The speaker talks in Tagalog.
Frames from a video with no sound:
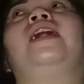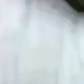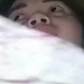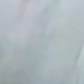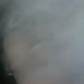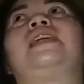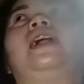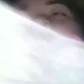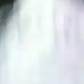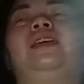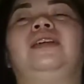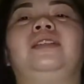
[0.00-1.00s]
sa
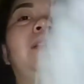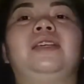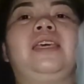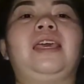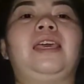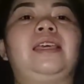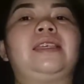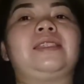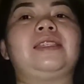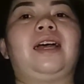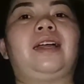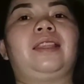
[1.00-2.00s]
atin.
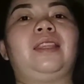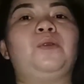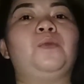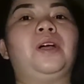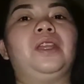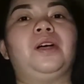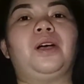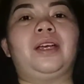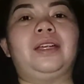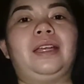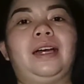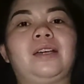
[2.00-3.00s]
Exactly one hour
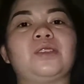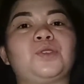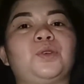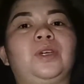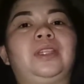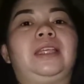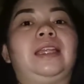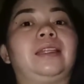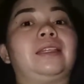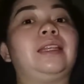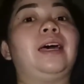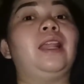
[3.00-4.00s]
na. So, hindi natin
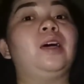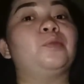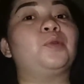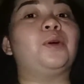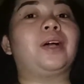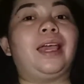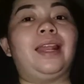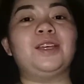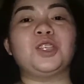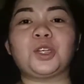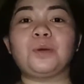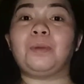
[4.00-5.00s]
alam kung kailan
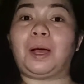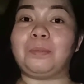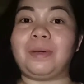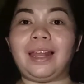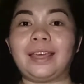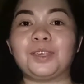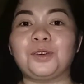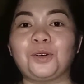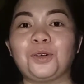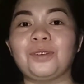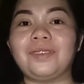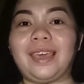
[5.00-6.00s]
siya babalik yung
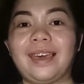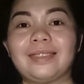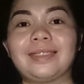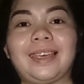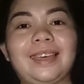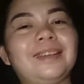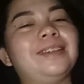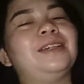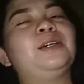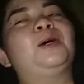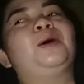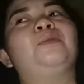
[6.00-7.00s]
kuryente.
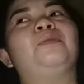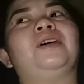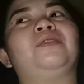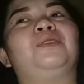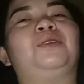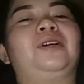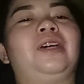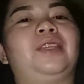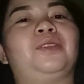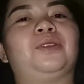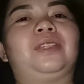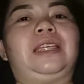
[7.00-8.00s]
Pero, eto,
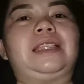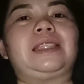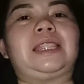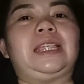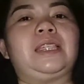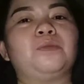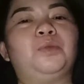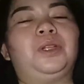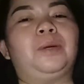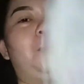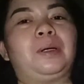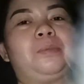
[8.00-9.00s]
tiis-tiis muna pag may